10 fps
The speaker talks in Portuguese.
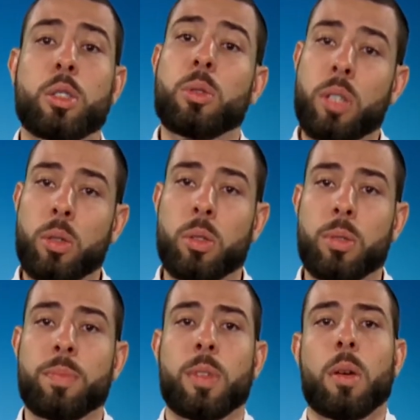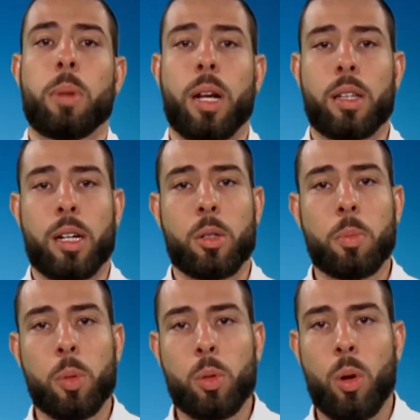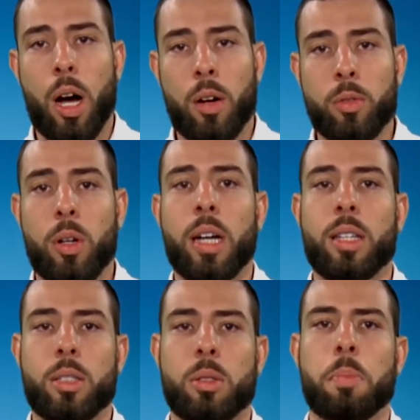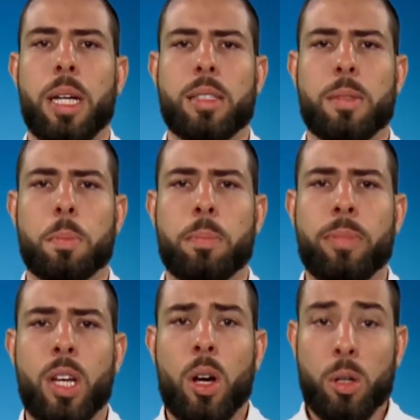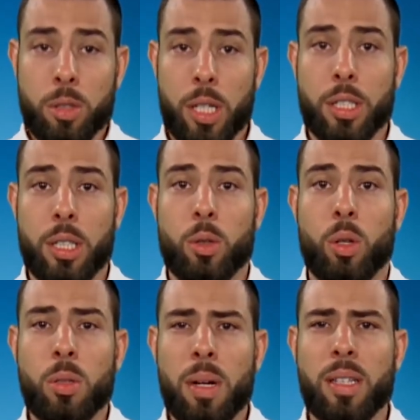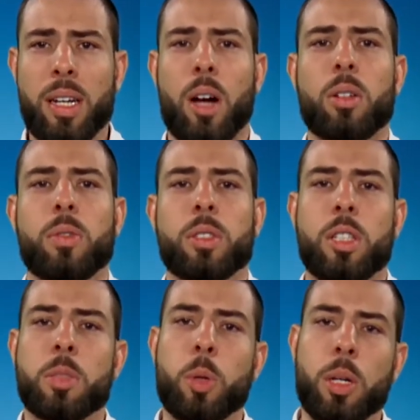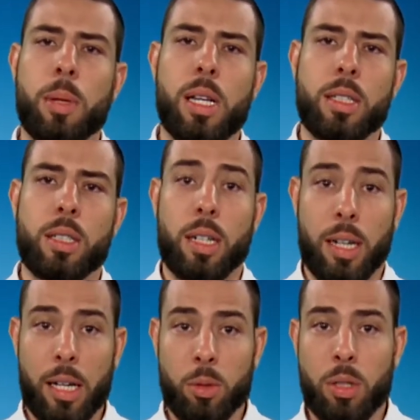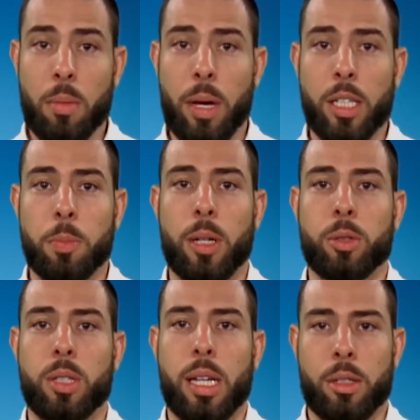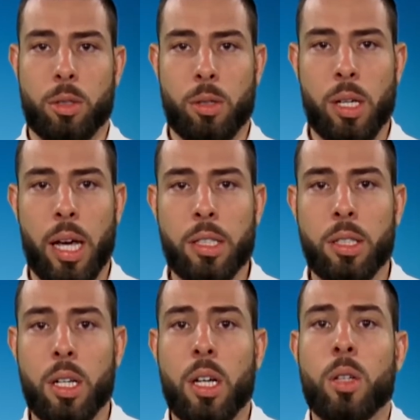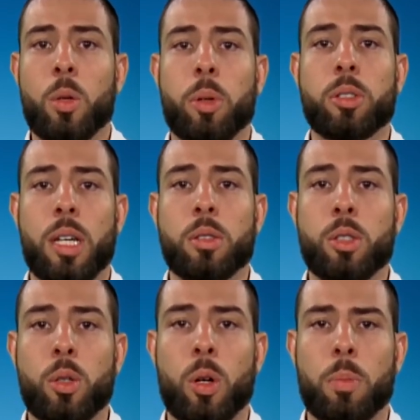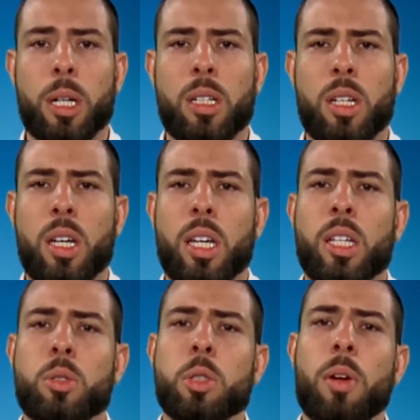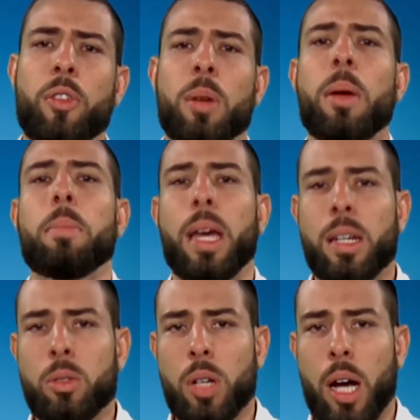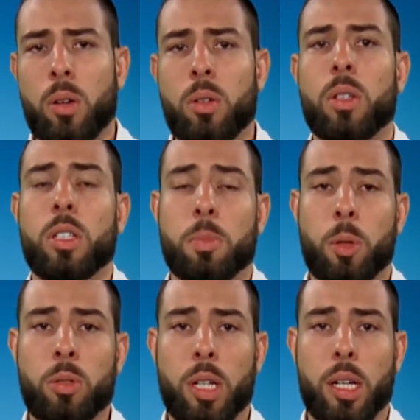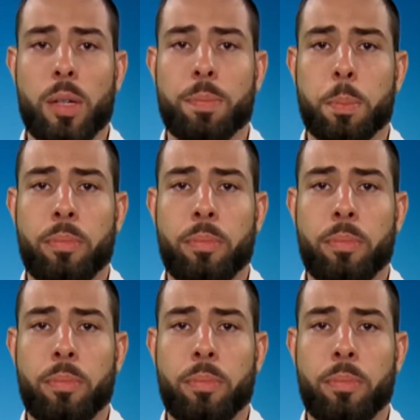de conteúdo para atrair um público-alvo até a sua empresa. Ou seja, todo o material que você disponibiliza gratuitamente para ajudar o seu cliente no processo de compra isso de uma forma bem natural e espontânea.